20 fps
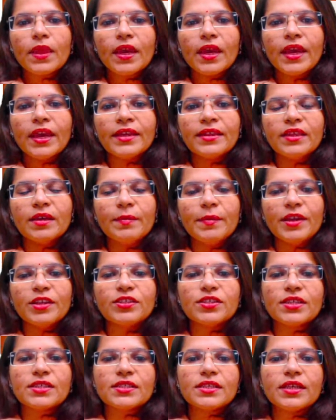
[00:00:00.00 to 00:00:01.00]
एकदम एक
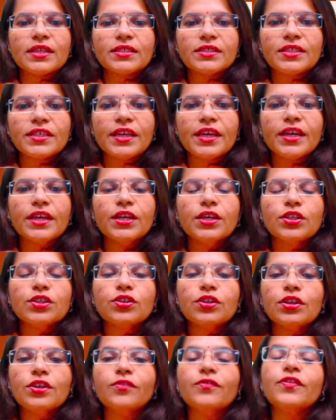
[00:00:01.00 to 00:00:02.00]
जैसे हैं ठीक है
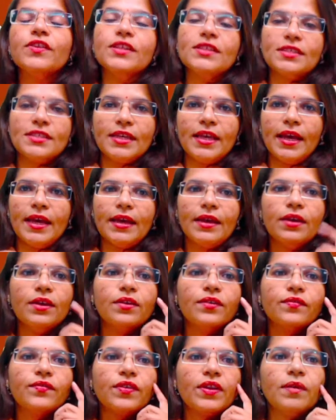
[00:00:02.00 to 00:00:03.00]
तो डिफरेंस क्या है
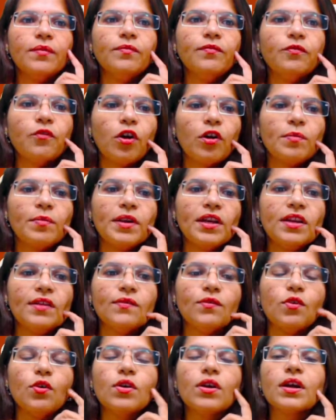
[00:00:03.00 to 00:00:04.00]
फिर हम
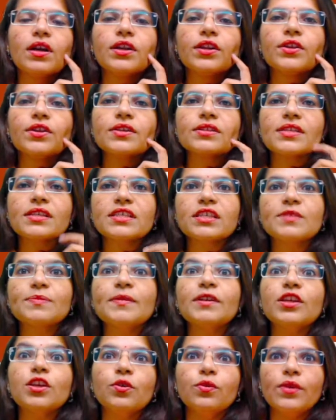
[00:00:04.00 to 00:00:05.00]
फॉर्मेटिव को कंटिन्यूस
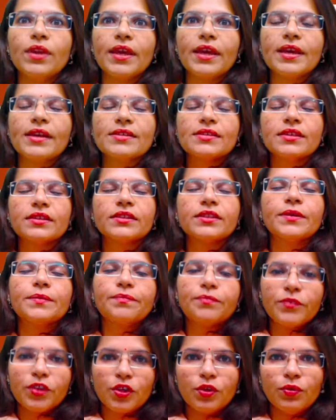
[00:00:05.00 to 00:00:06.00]
असेसमेंट क्यों नहीं कह सकते
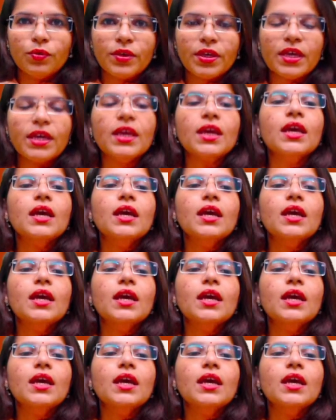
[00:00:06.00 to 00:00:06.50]
क्योंकि